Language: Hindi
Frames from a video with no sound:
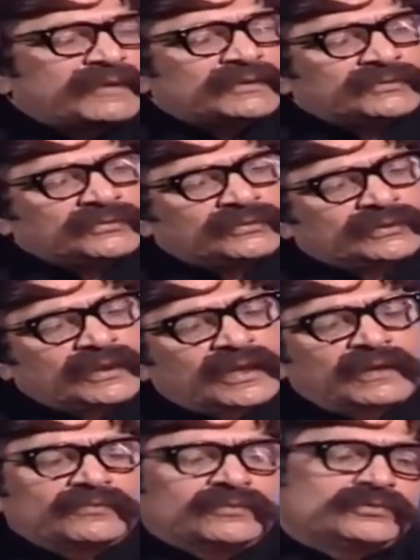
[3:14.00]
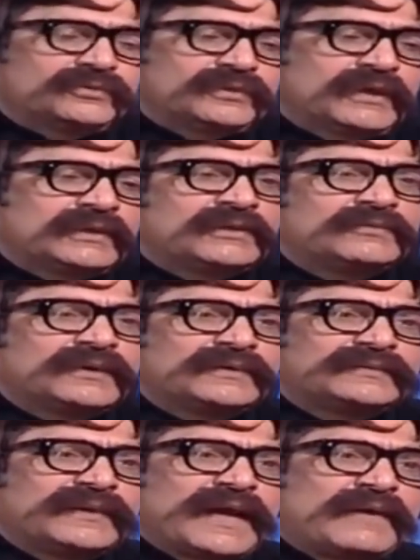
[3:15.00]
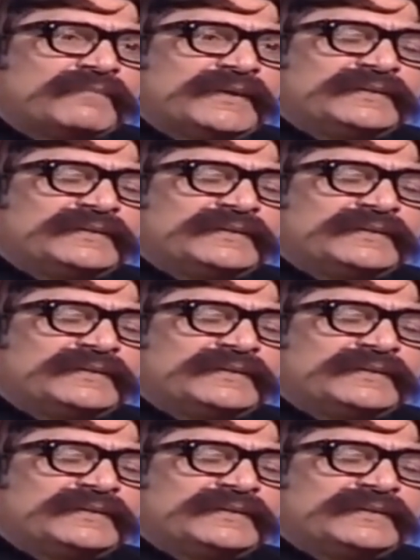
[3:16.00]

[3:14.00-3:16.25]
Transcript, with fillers: फिर मैं सोच के खामोश हो जाता हूं कि इस्लाम